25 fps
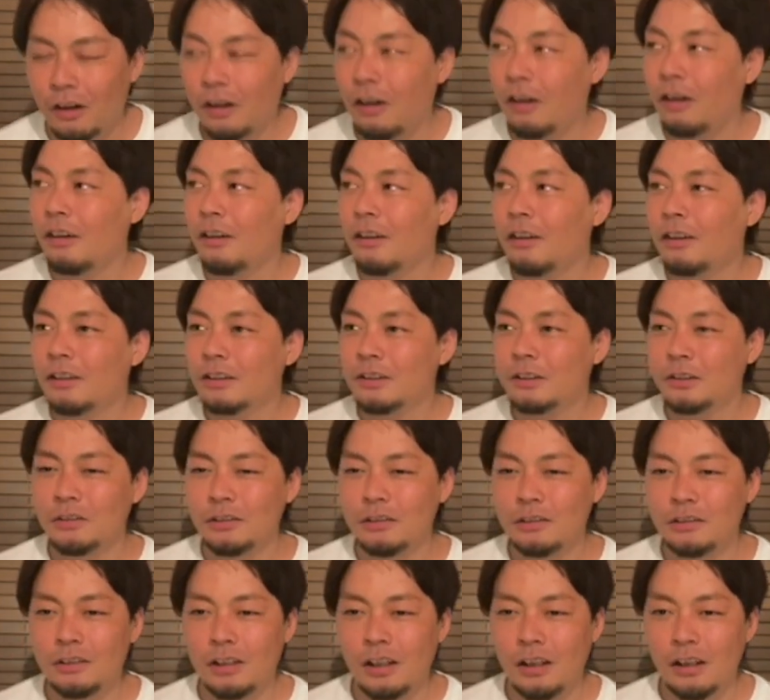あ、そ
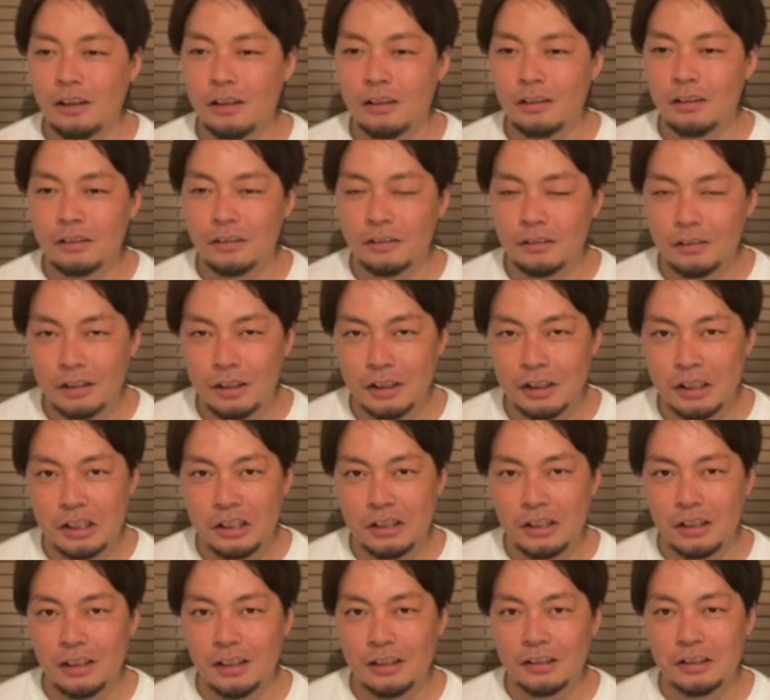んな私っ
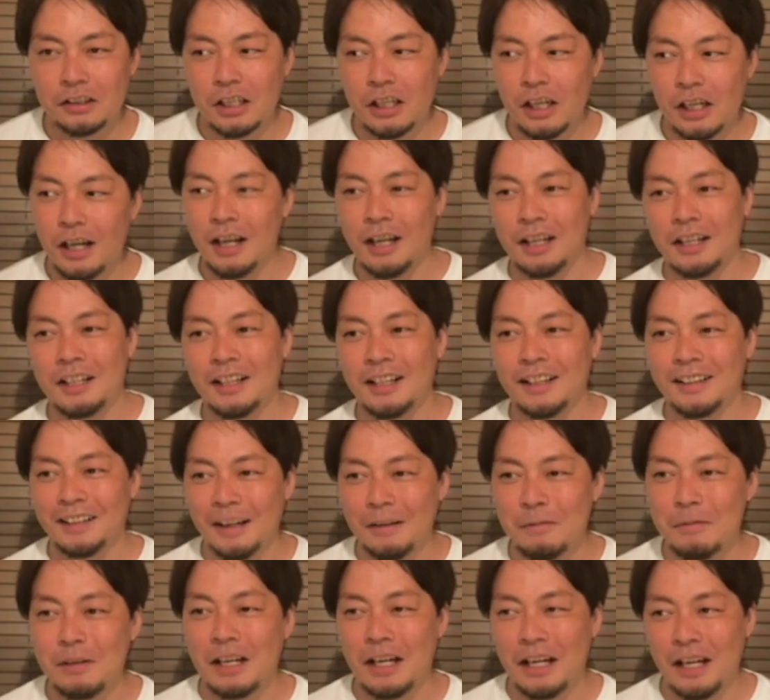て助けられたん
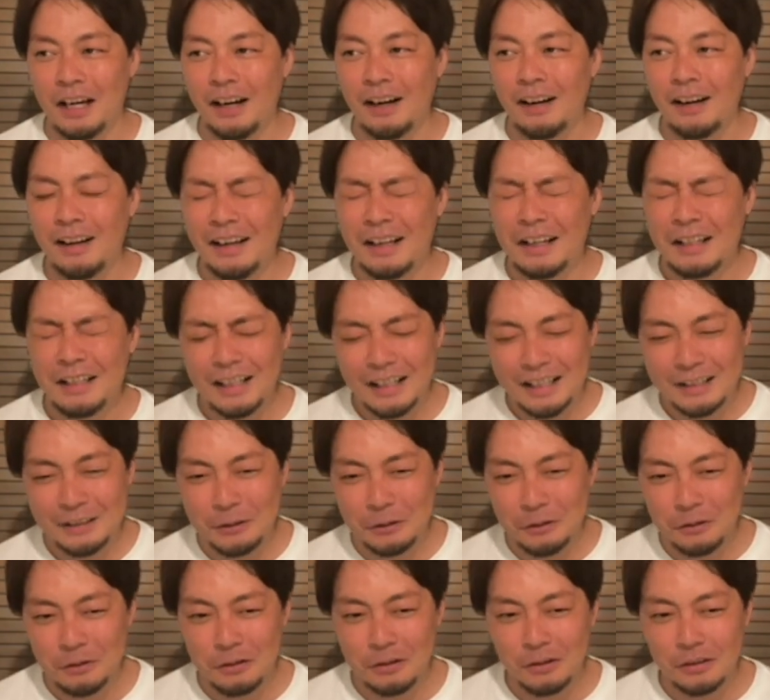だ、みたいな。なんか
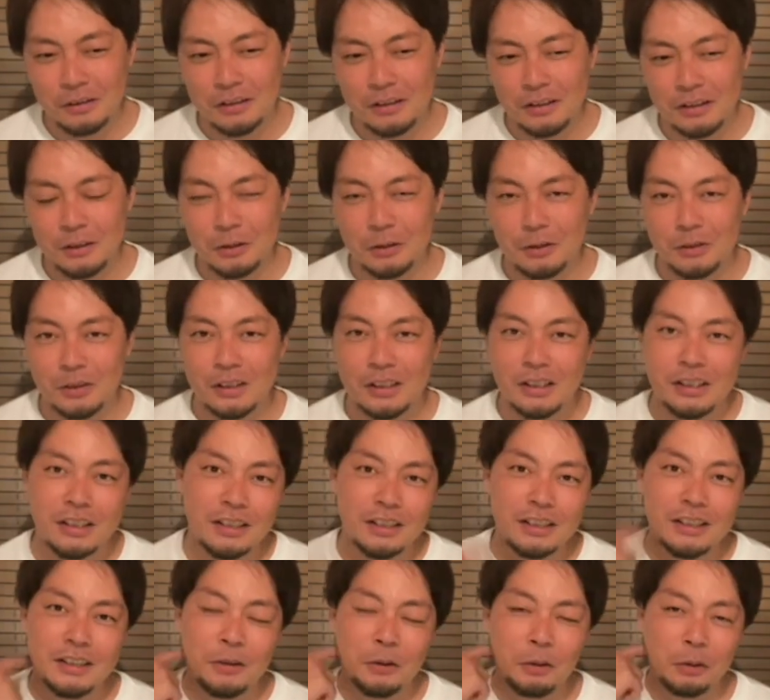その、ちょっと、
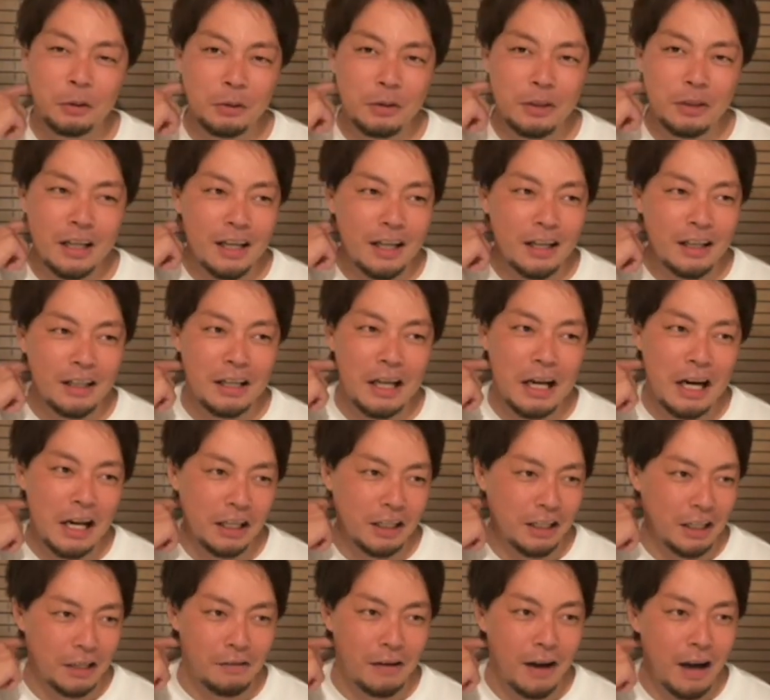大人な
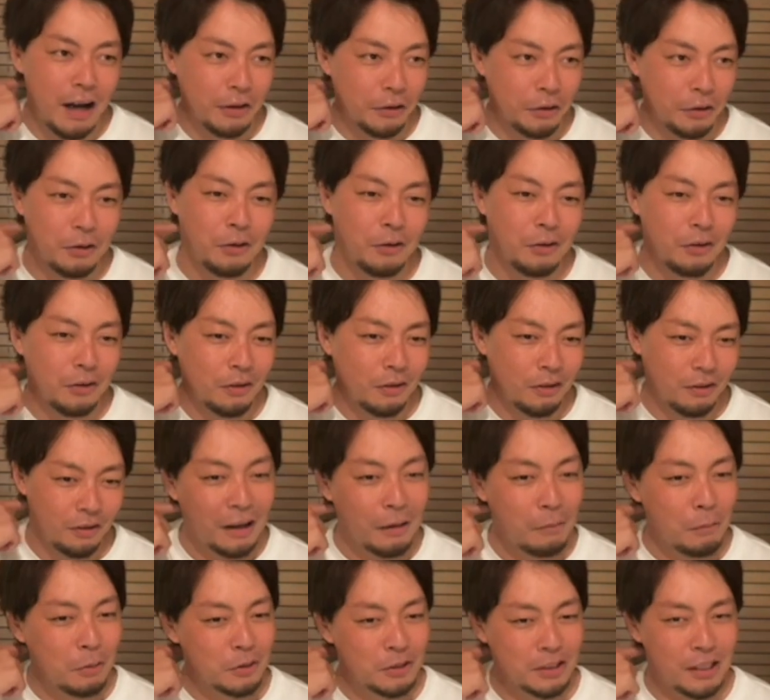らではの
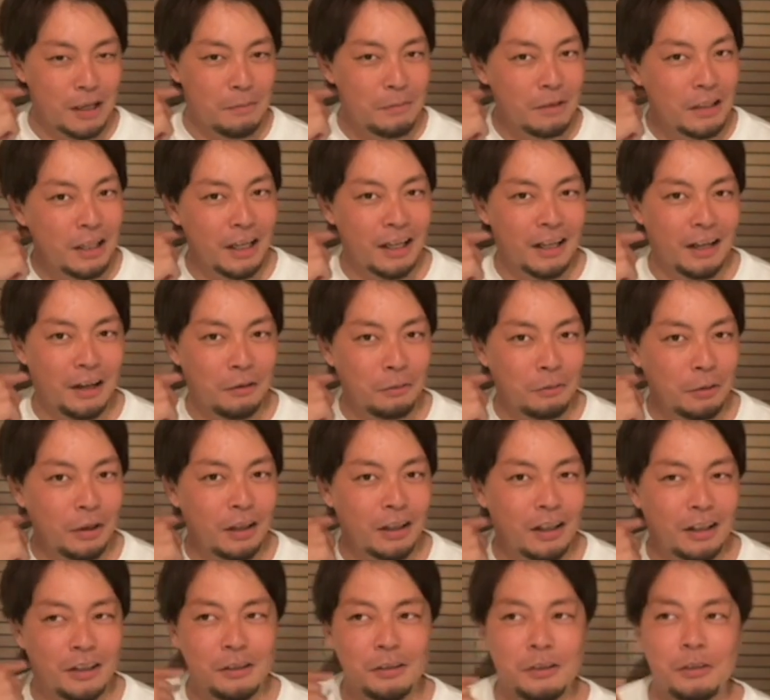エモさみたいなのも
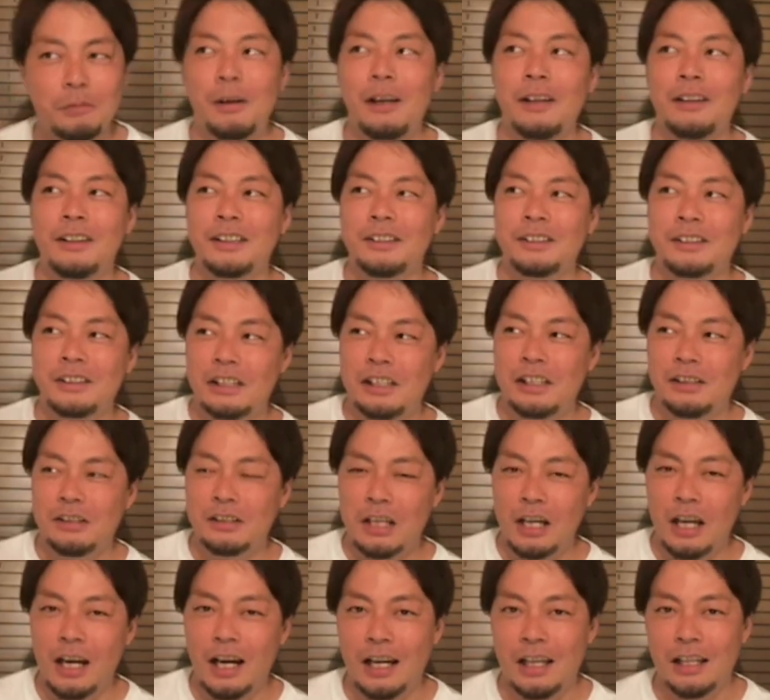なんか急にバッて突きつ
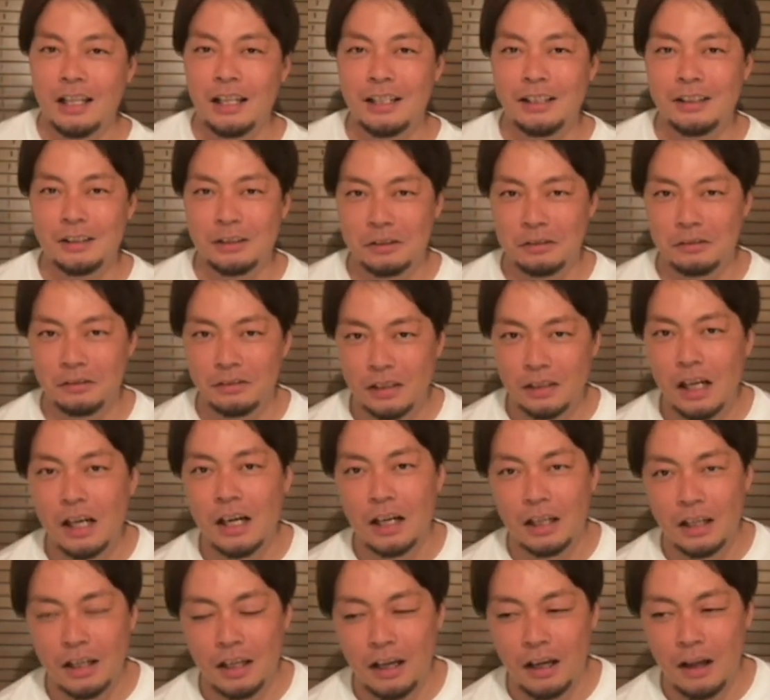けられたりする
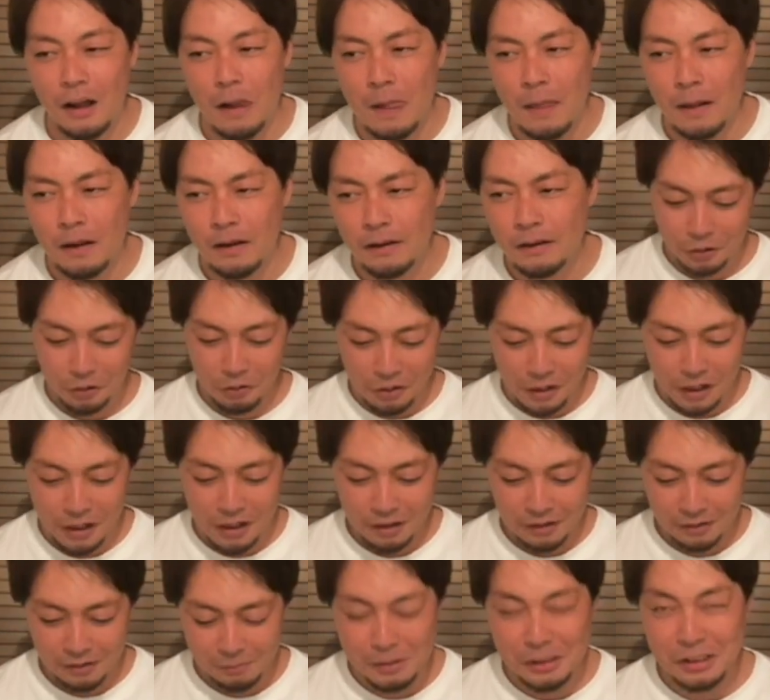中で、その
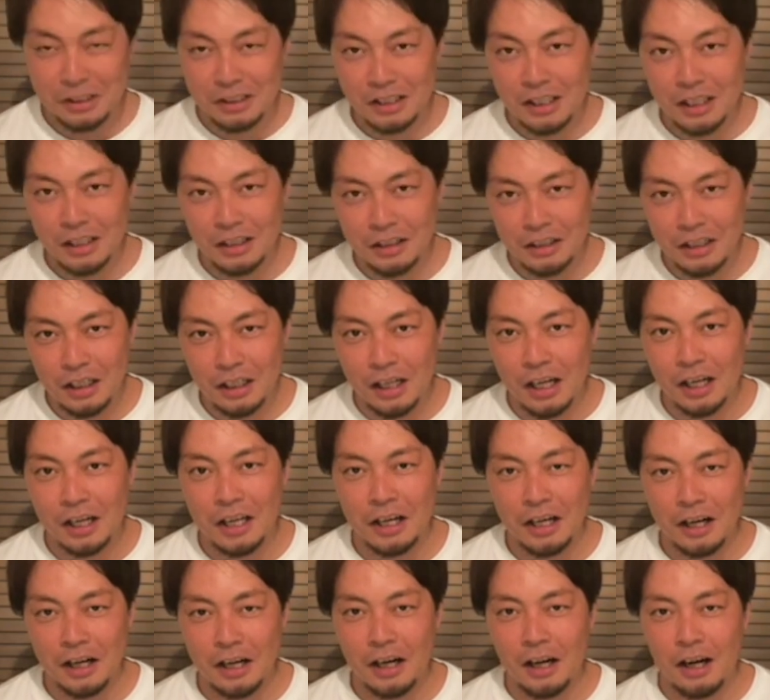ね、見つかったか
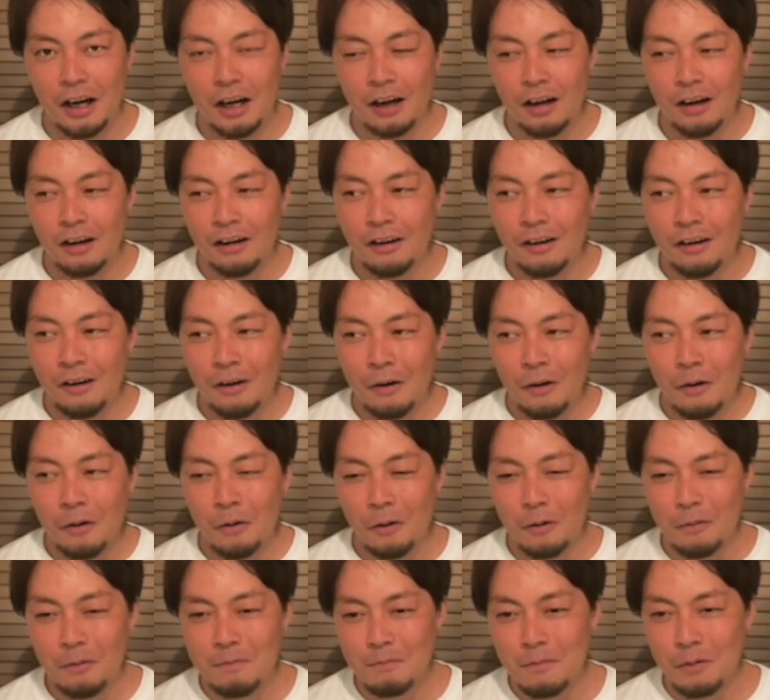けらが、
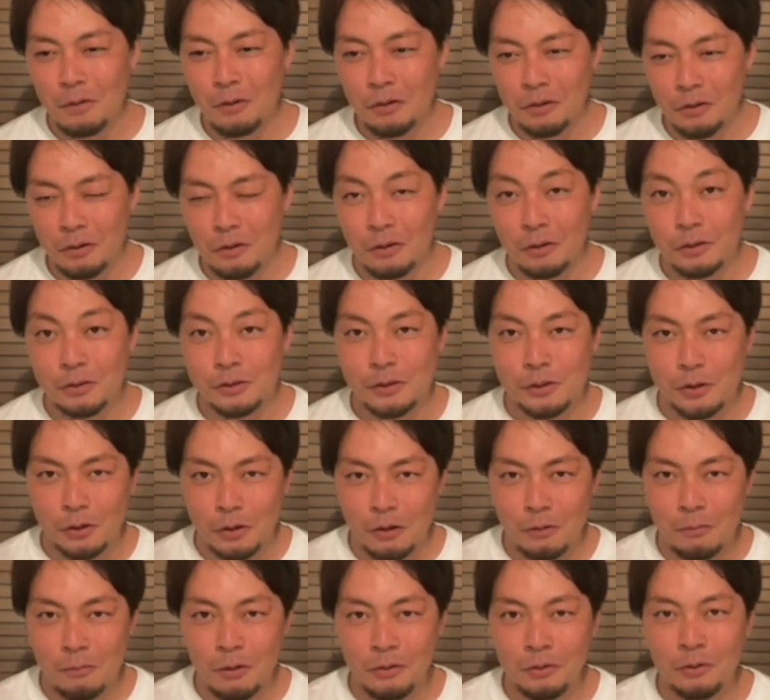本物の縄
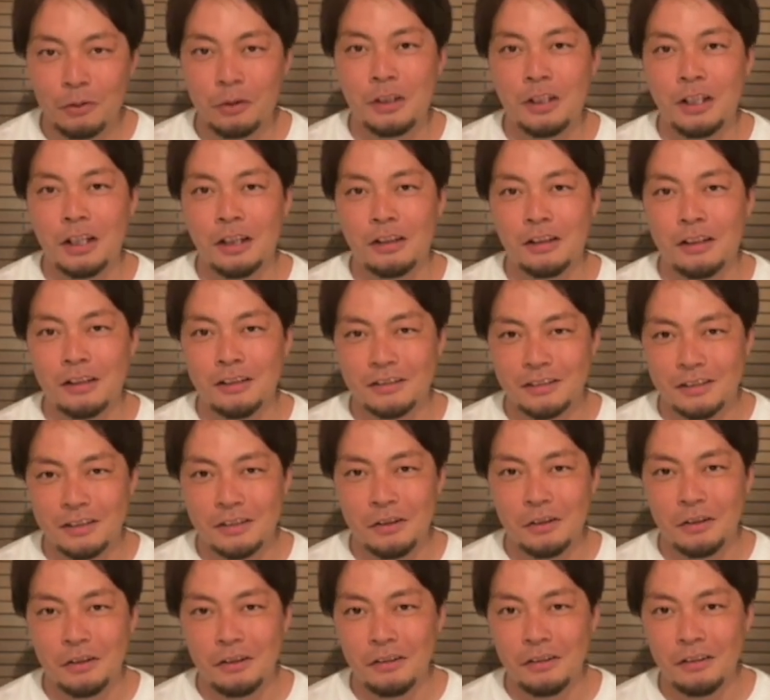文土器だったんで
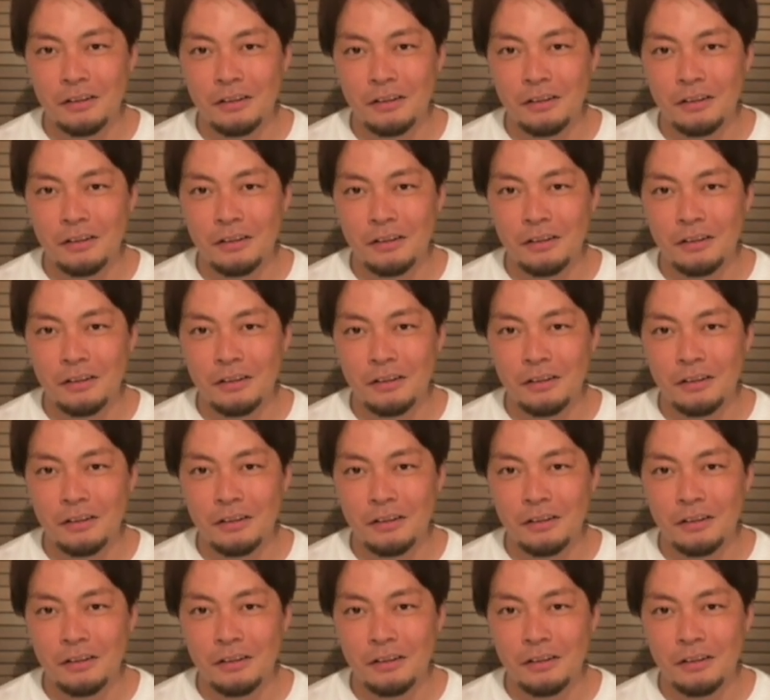すよ。